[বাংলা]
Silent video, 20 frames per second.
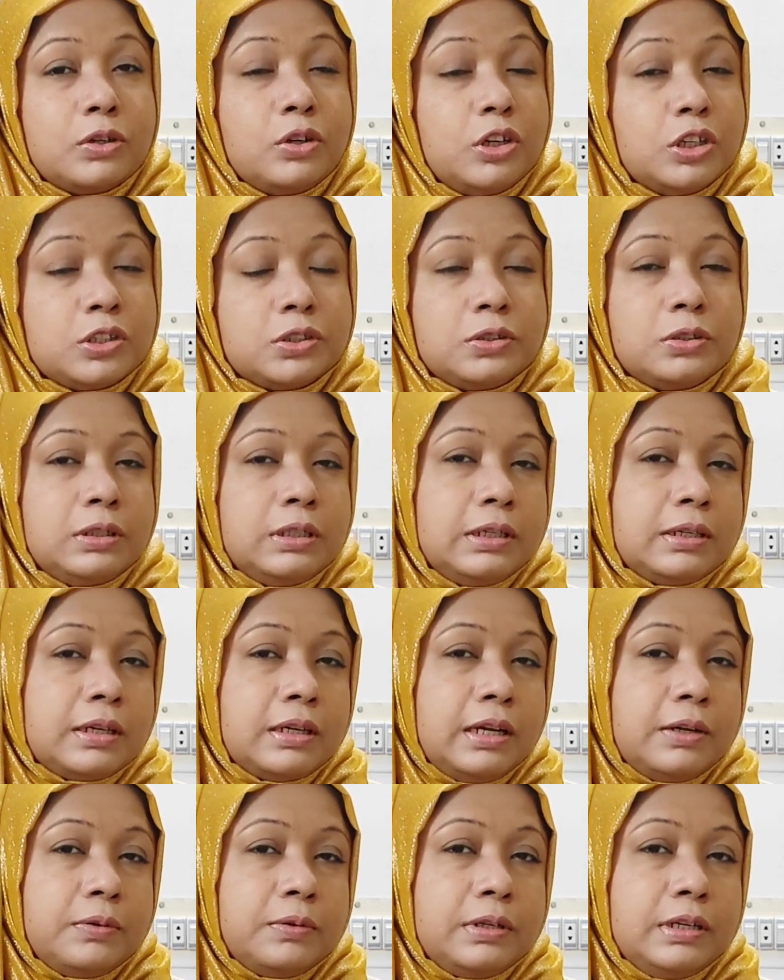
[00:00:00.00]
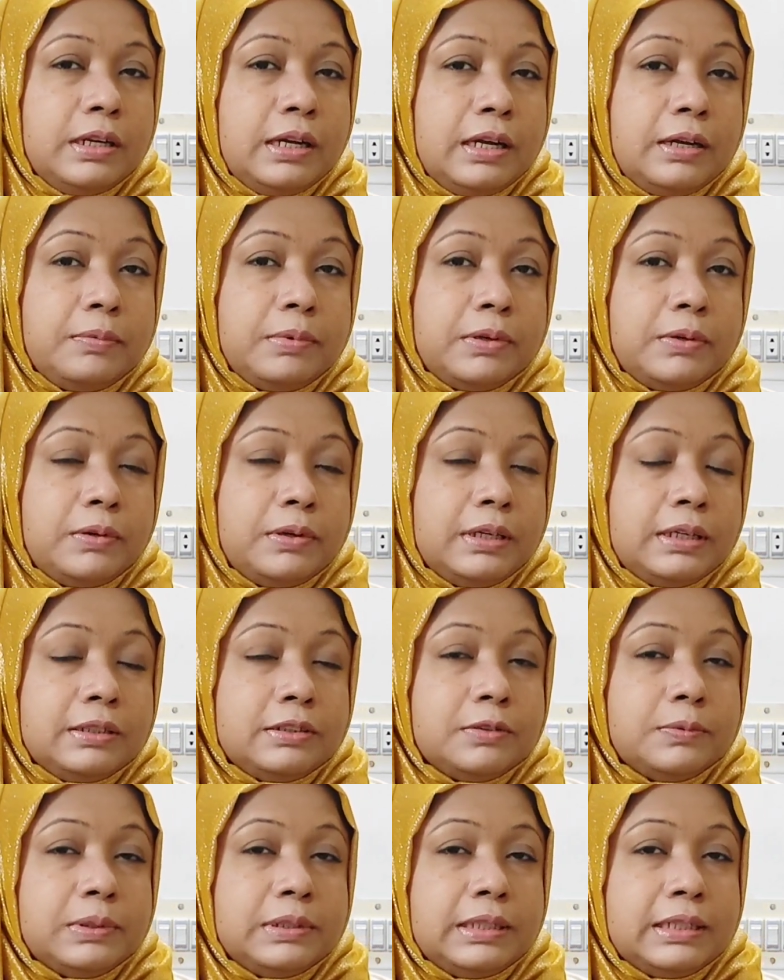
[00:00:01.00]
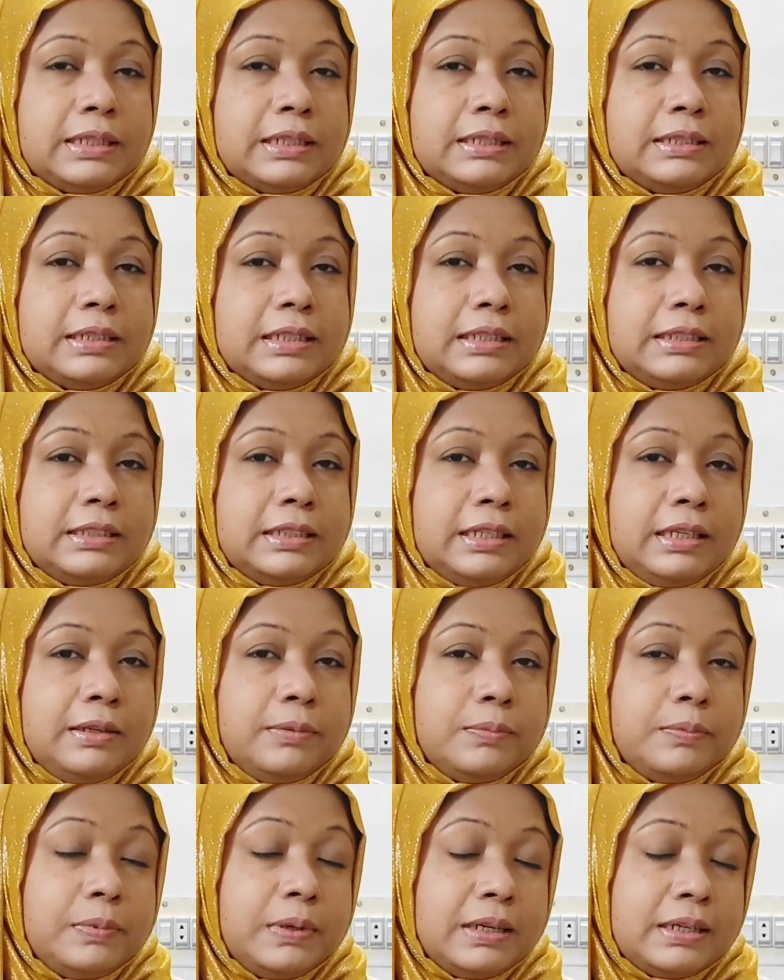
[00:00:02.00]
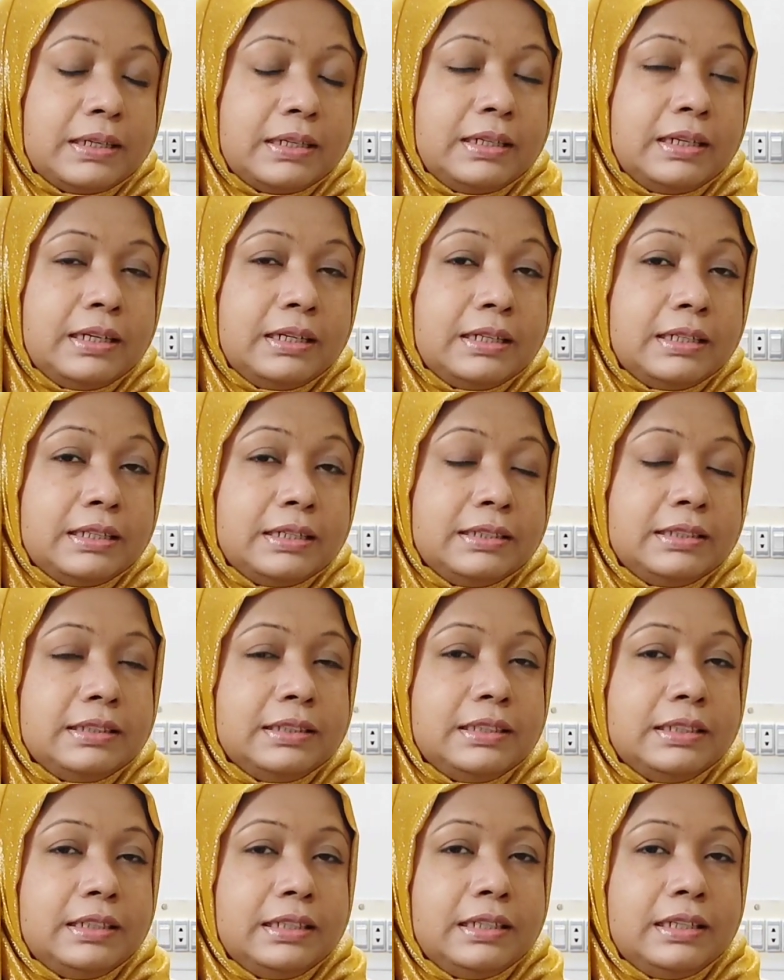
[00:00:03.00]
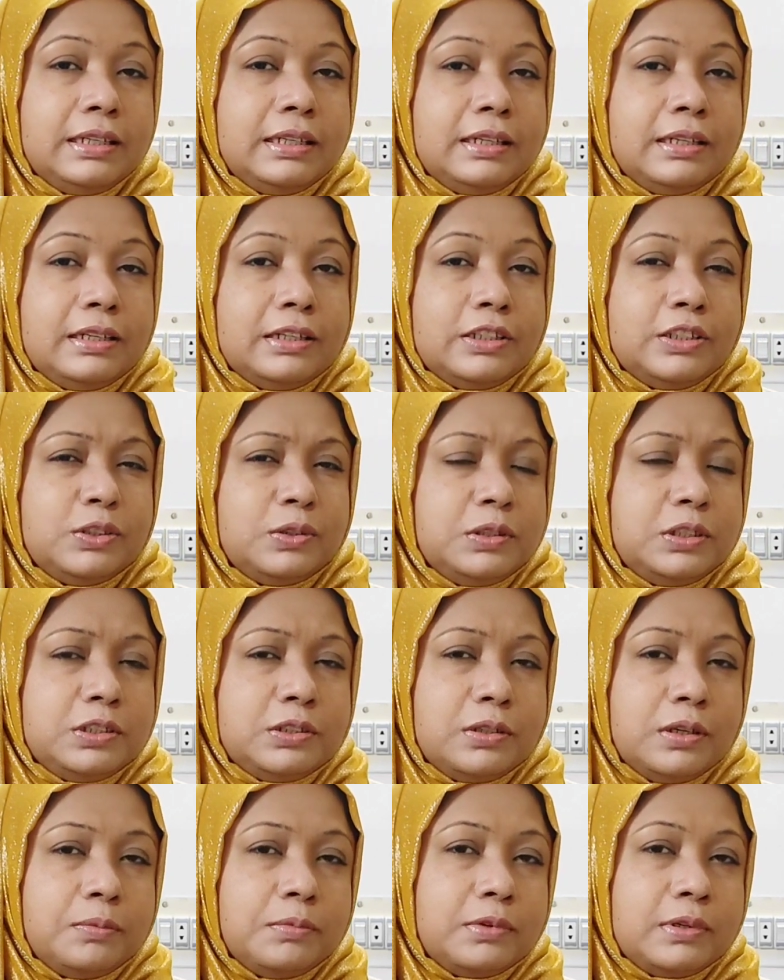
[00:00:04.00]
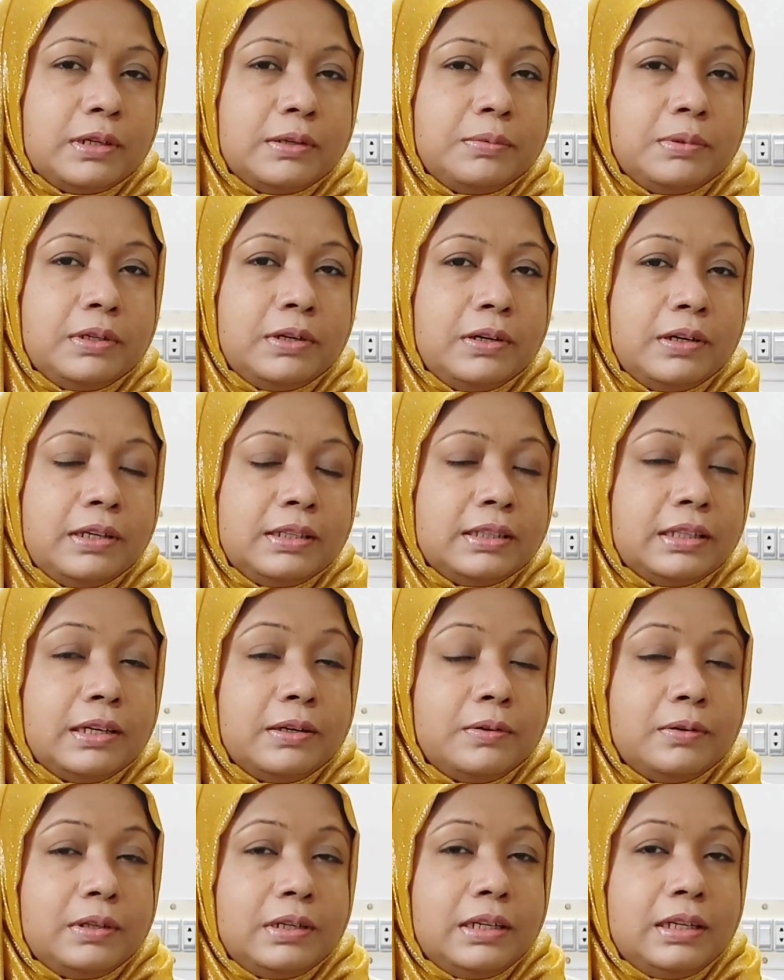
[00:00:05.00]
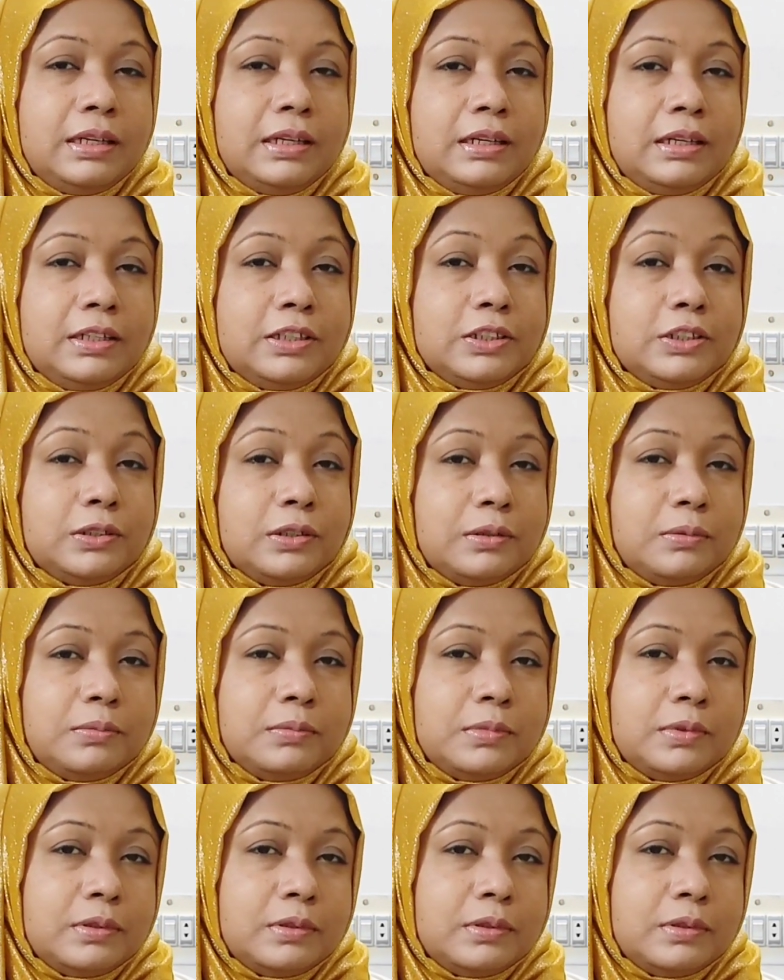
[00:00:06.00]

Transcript: ঘর্ষণের কারণে আবার অনেক সময় দেখা যায় যে পার্টনার স্ত্রী যদি সমকামী হয় তাহলে সম